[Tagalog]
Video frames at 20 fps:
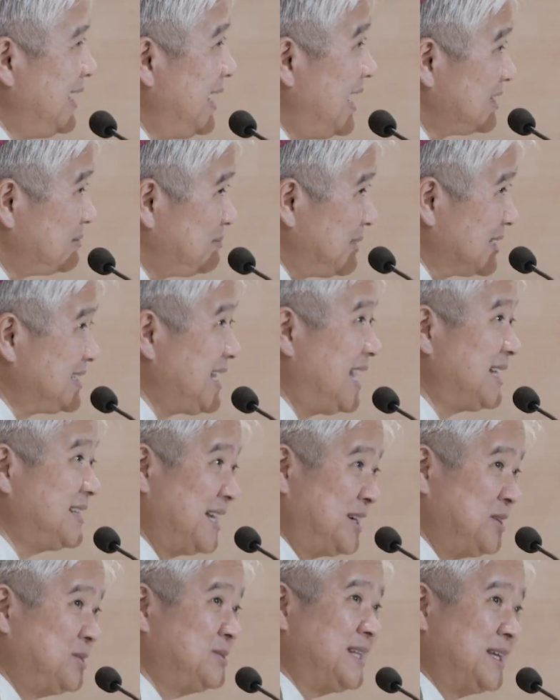At
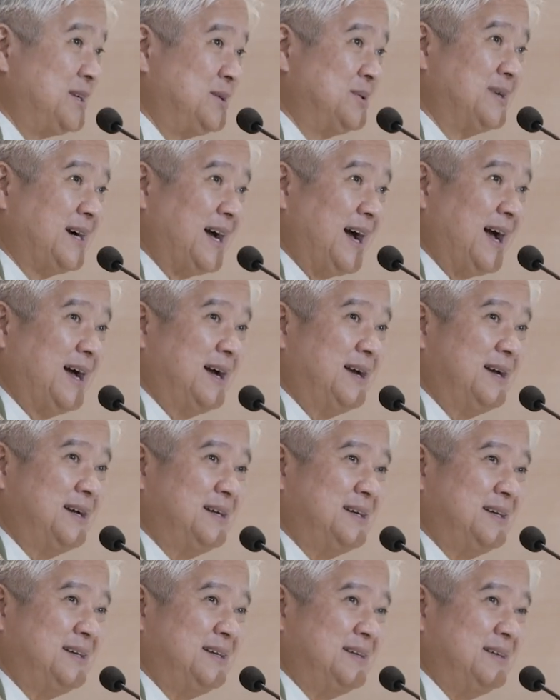magtatanong-tanong ka,
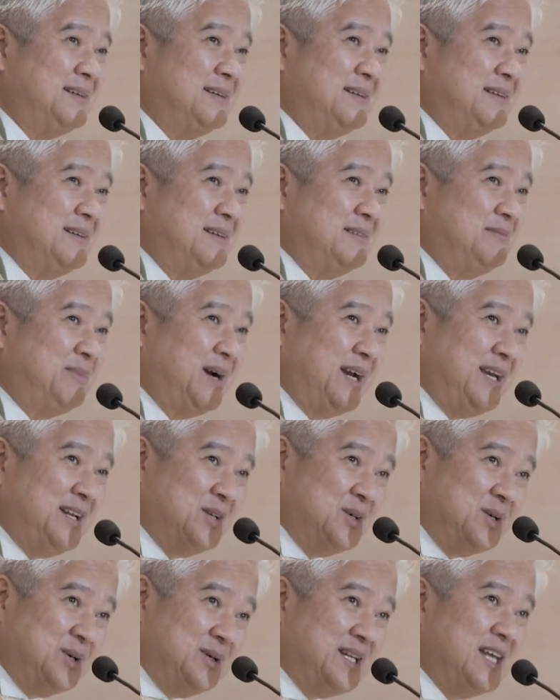
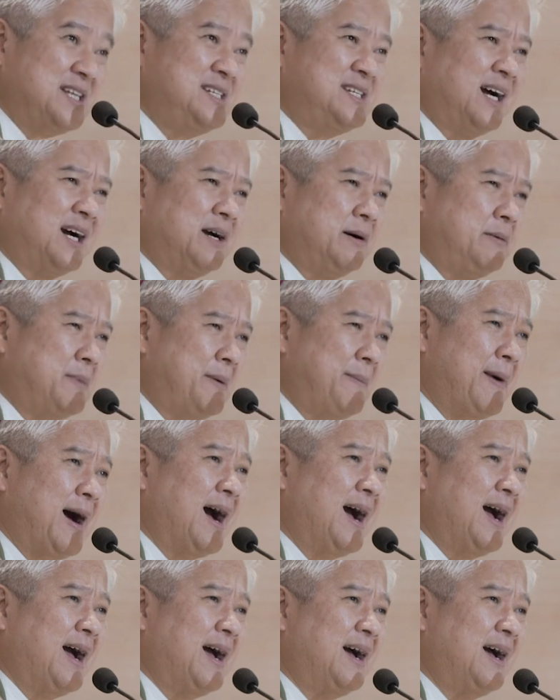Panginoon, nandiyan ka ba ba?